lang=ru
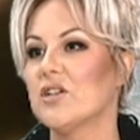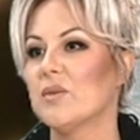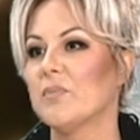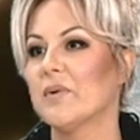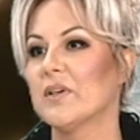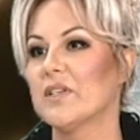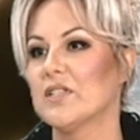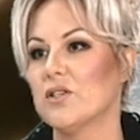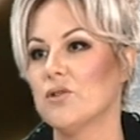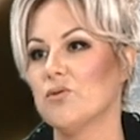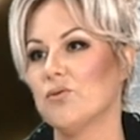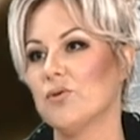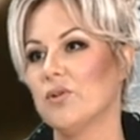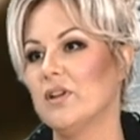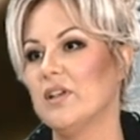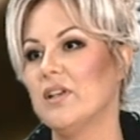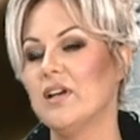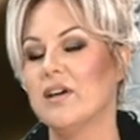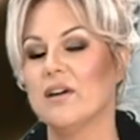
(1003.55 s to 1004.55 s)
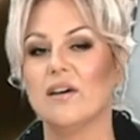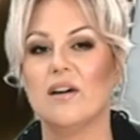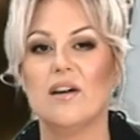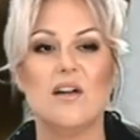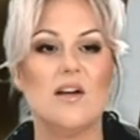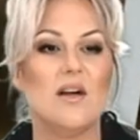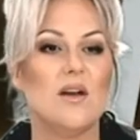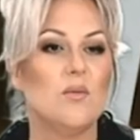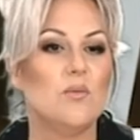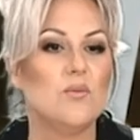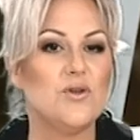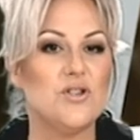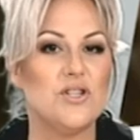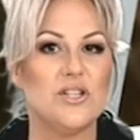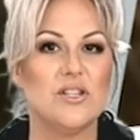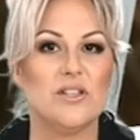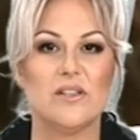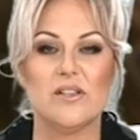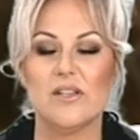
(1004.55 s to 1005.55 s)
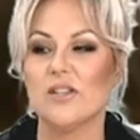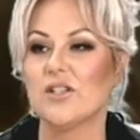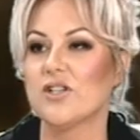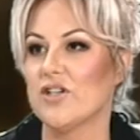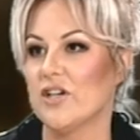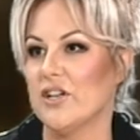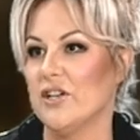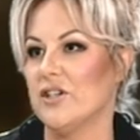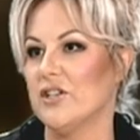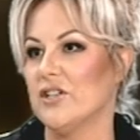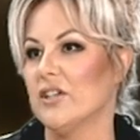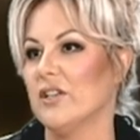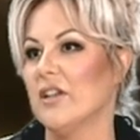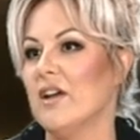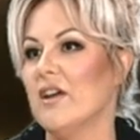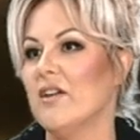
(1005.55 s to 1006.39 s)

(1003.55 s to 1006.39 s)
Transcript: процедур для мужчин и женщин.